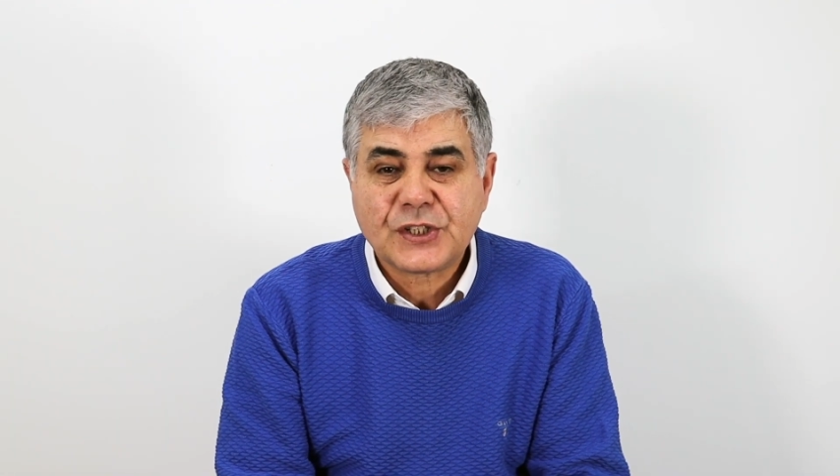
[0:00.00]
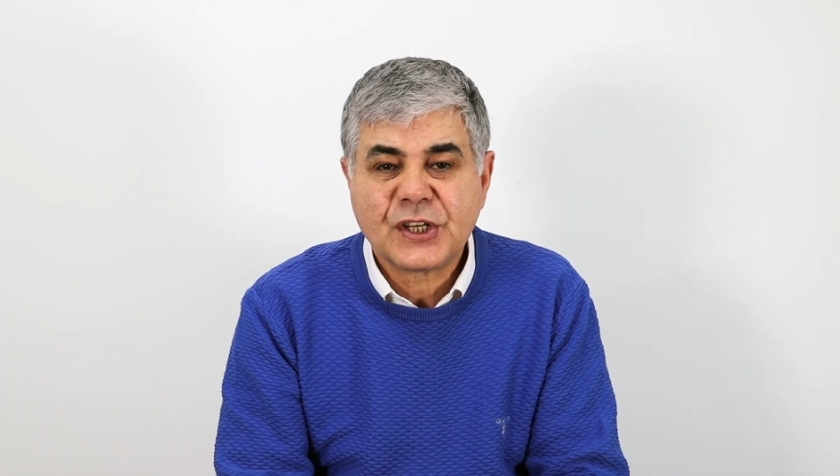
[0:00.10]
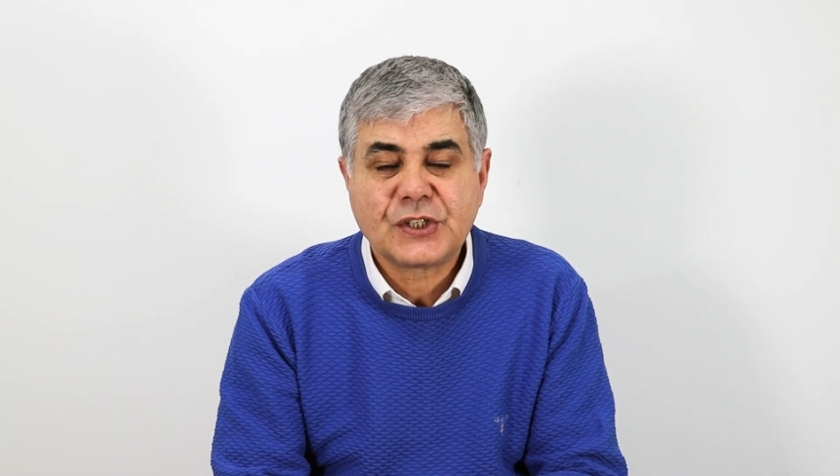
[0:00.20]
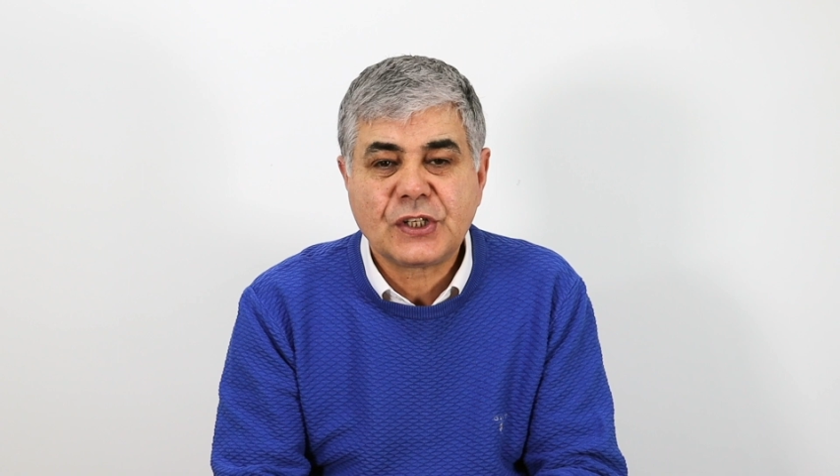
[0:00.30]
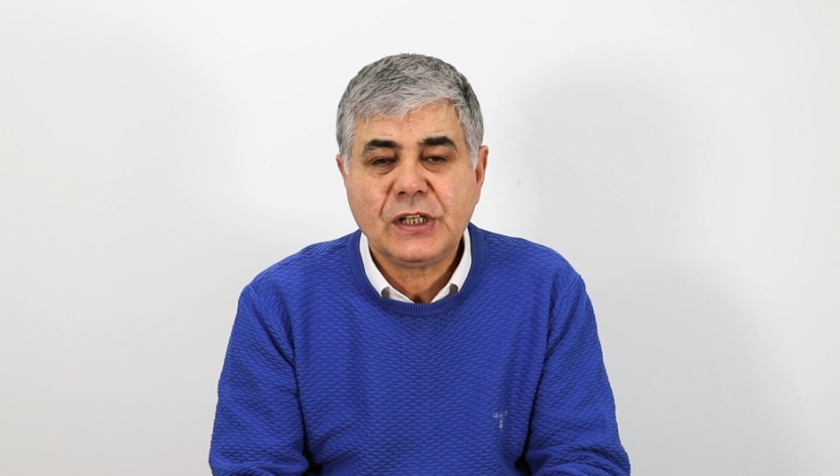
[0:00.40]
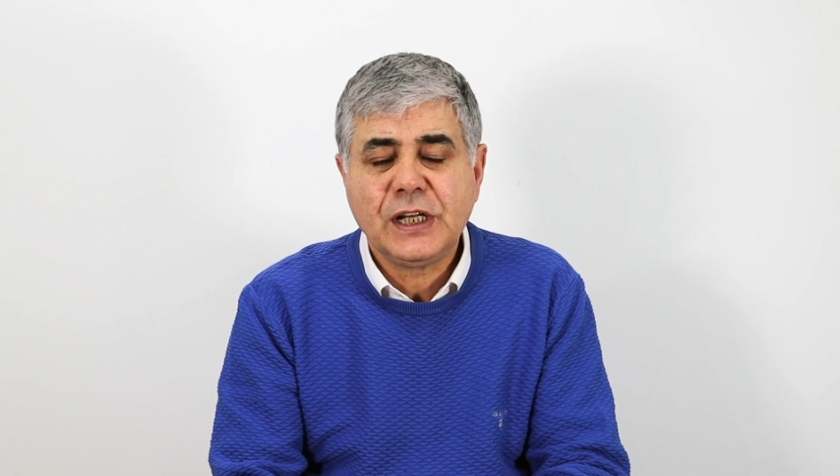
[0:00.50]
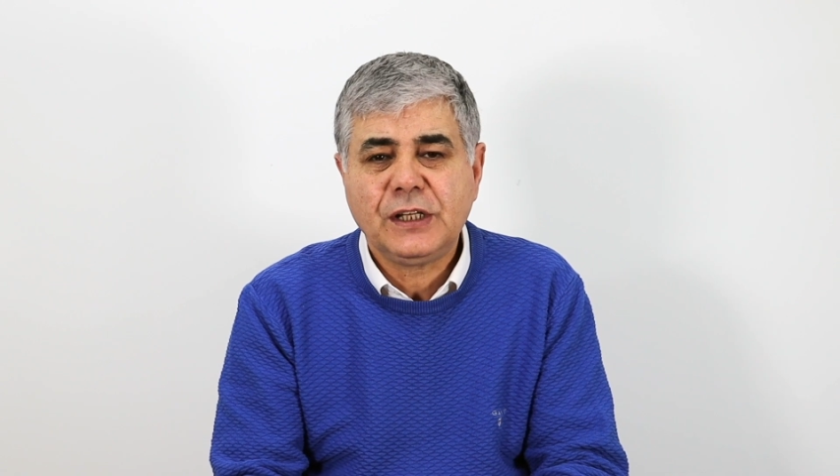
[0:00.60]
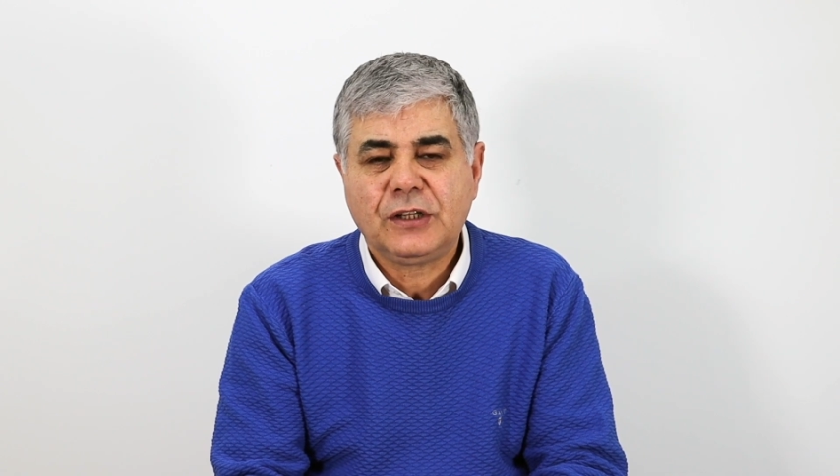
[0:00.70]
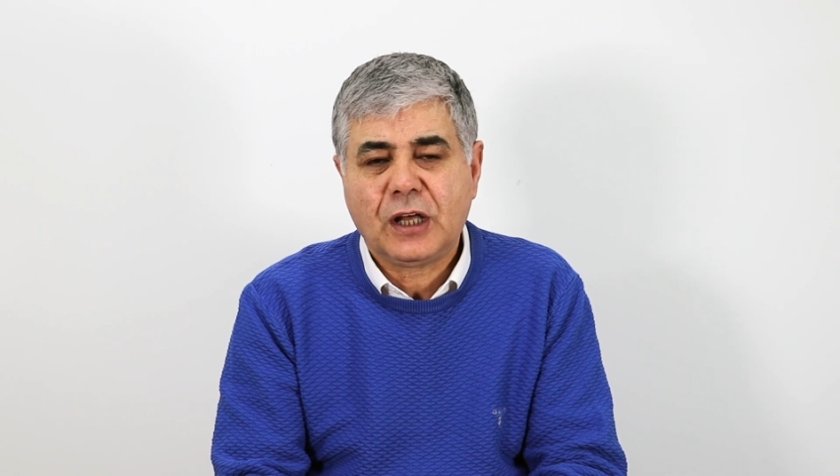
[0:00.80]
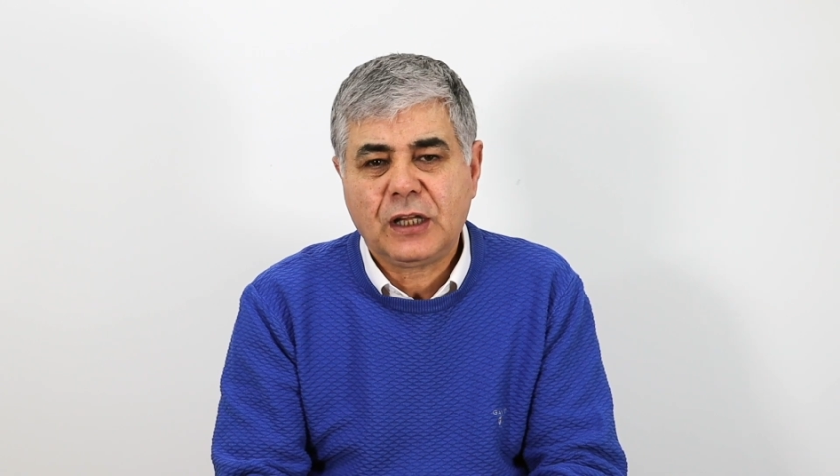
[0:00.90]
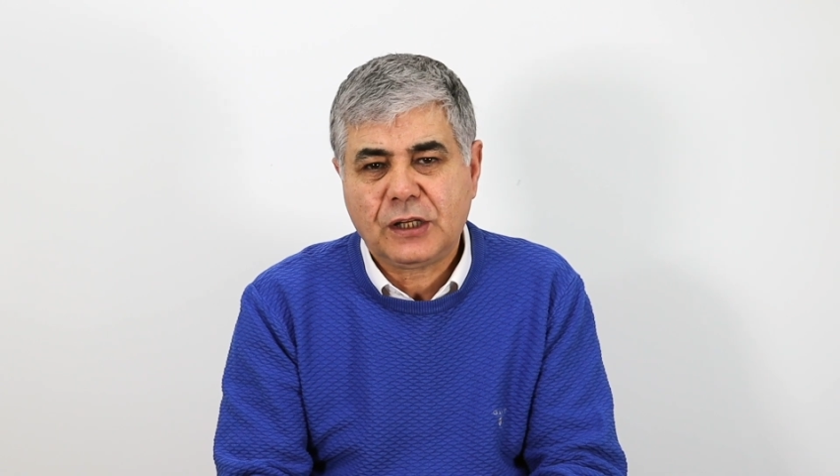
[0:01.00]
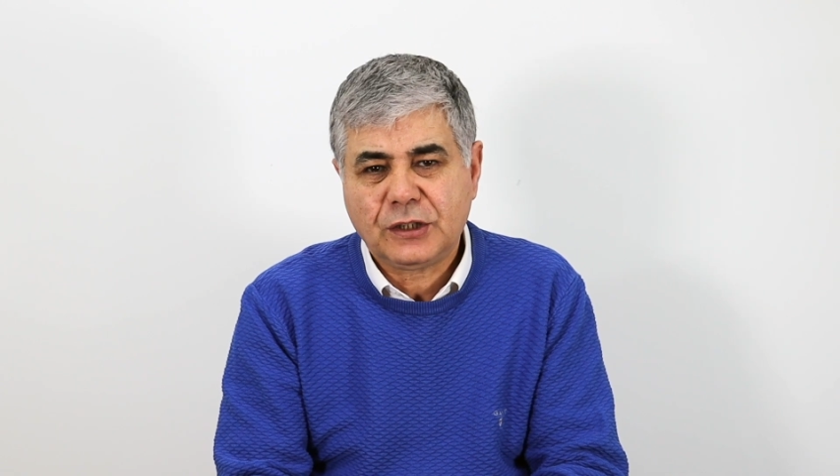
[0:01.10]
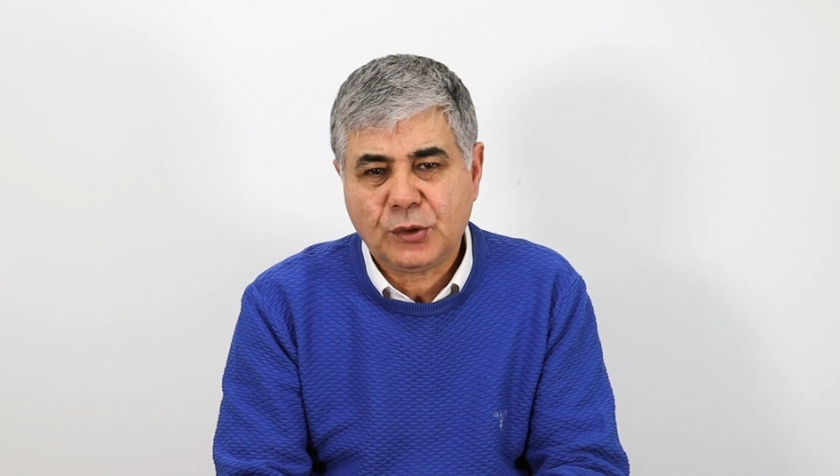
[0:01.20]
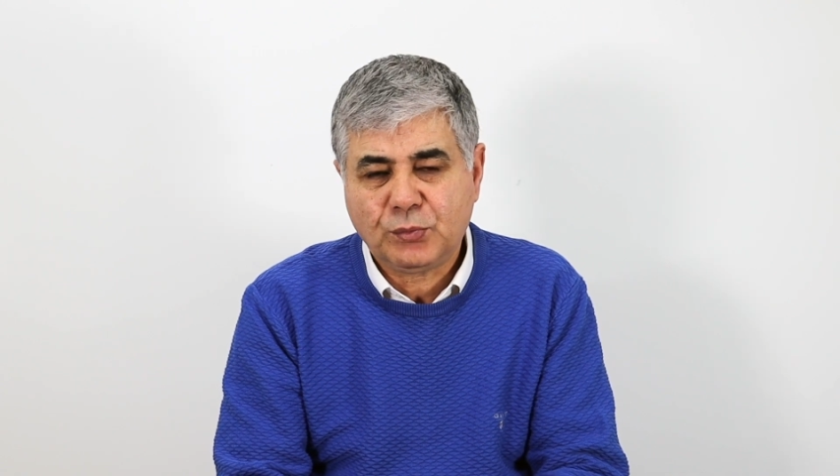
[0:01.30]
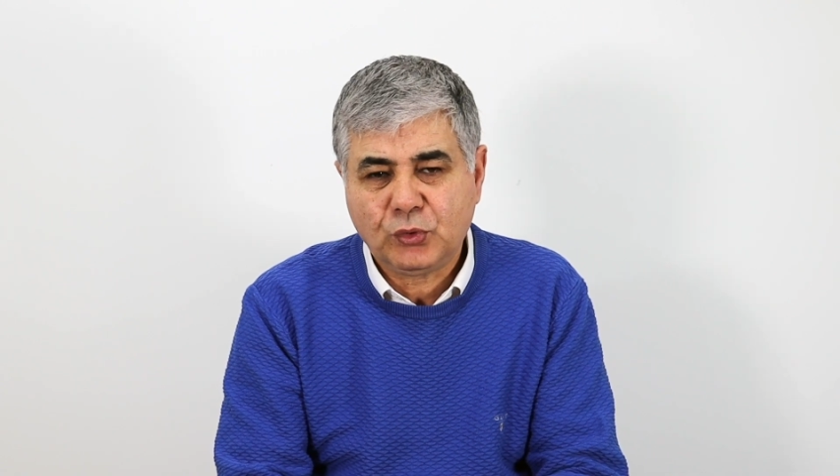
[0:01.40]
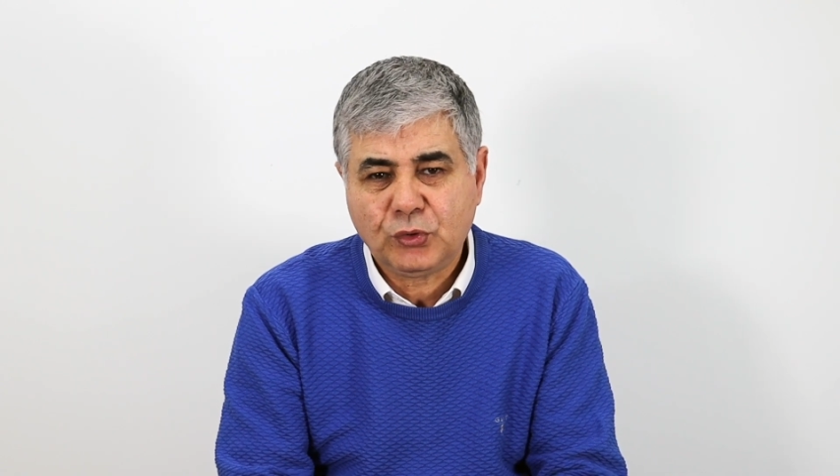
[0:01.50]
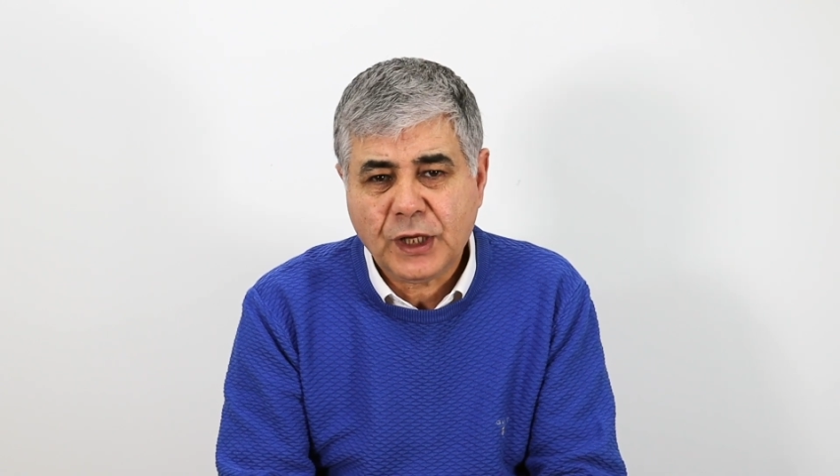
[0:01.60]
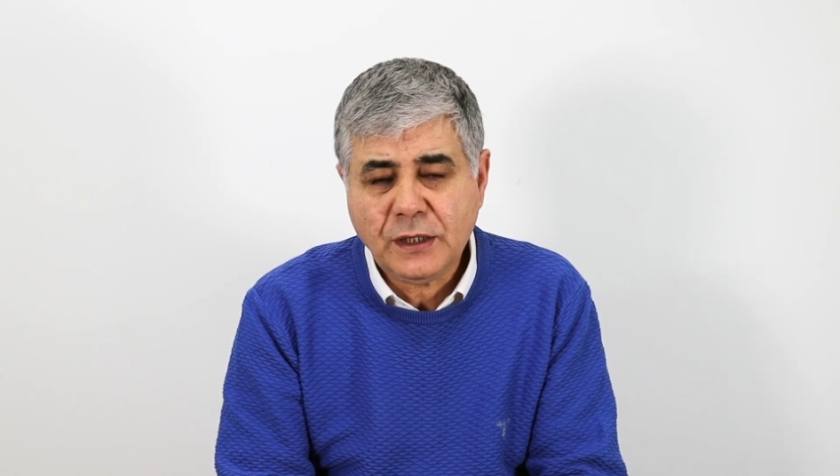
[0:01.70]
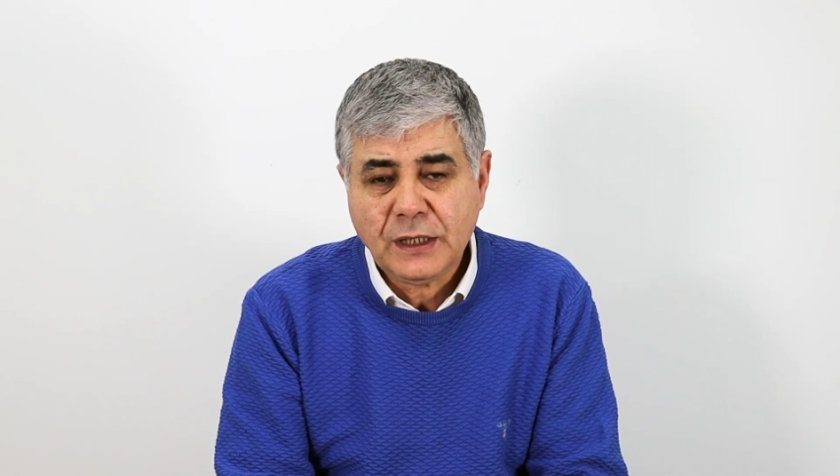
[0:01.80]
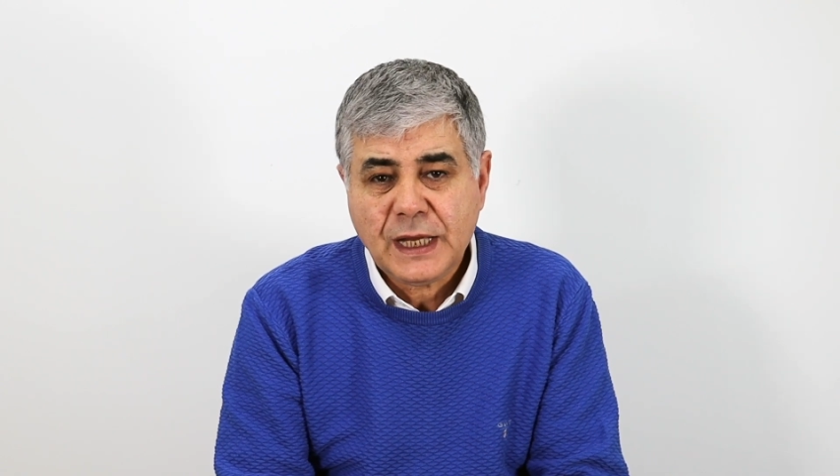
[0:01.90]
çeşitli iddialarda
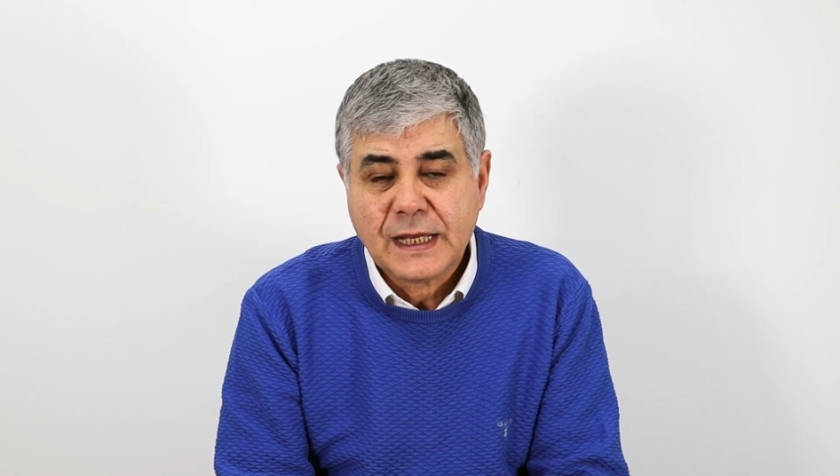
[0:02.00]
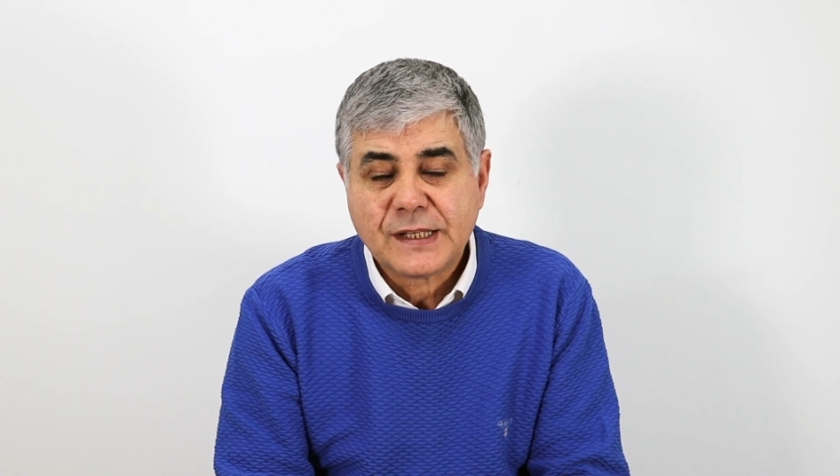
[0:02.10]
bulunan